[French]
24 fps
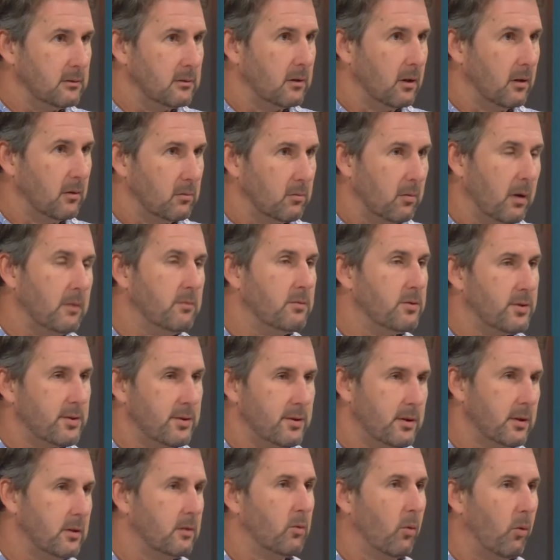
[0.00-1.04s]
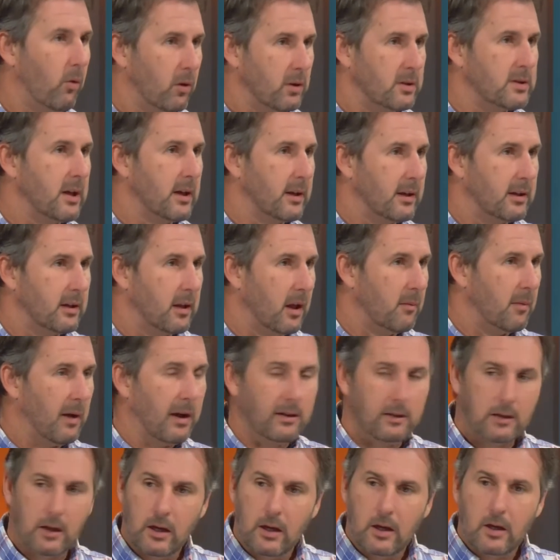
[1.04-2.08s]
donc même si c'est 300
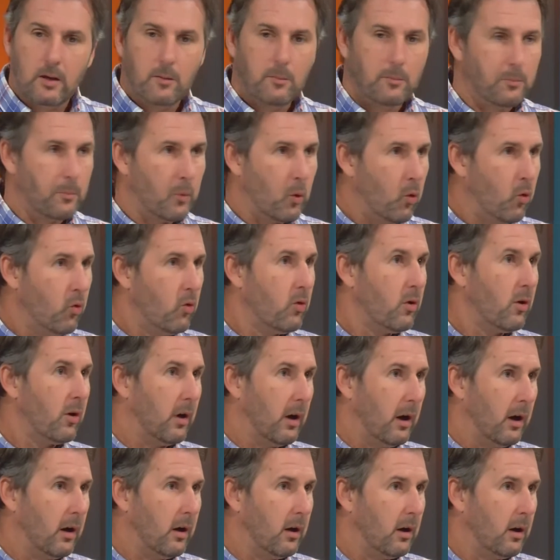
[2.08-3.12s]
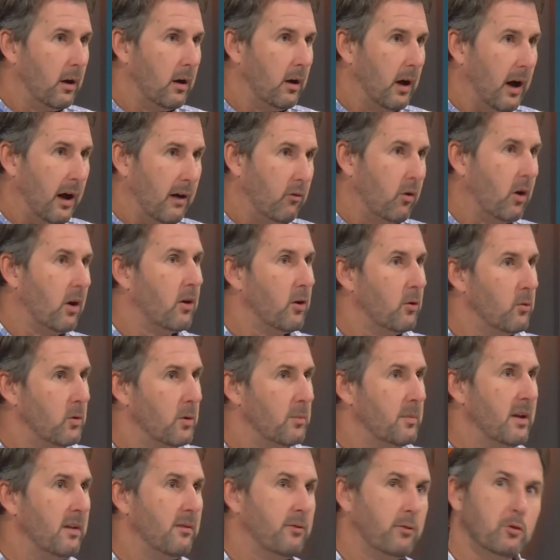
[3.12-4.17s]
km, pour euh, avoir le 8
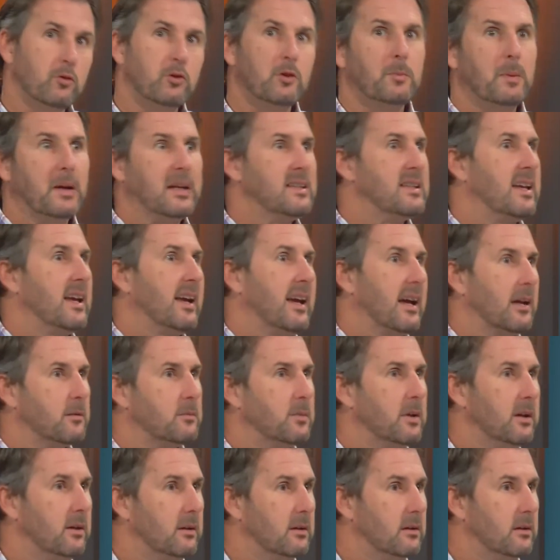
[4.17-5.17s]
il faut que tu payes 50 000.